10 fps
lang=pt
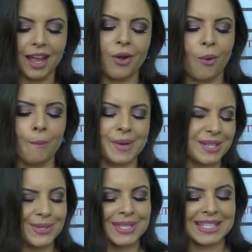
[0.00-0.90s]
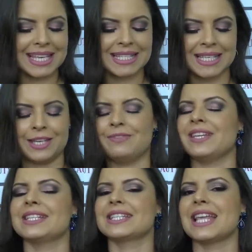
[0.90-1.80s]
com preços
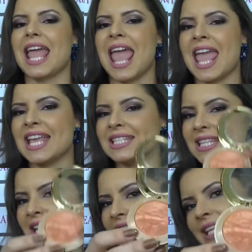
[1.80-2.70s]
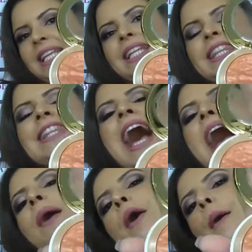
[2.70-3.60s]
acessíveis, é esse daqui,
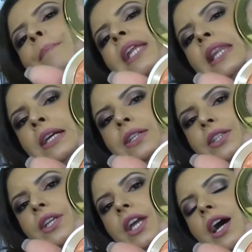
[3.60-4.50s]
da Milani.